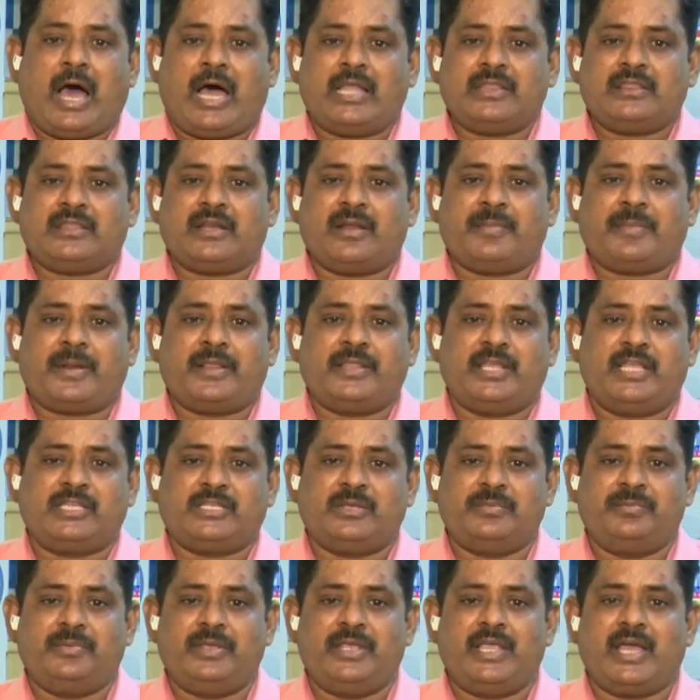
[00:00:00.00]

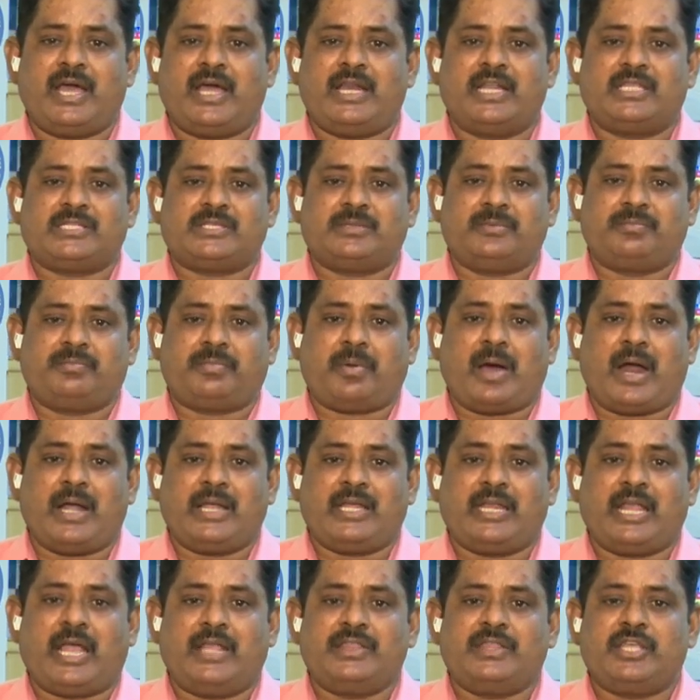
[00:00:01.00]
ఆంధ్రప్రదేశ్ బీఆర్ఎస్ పార్టీ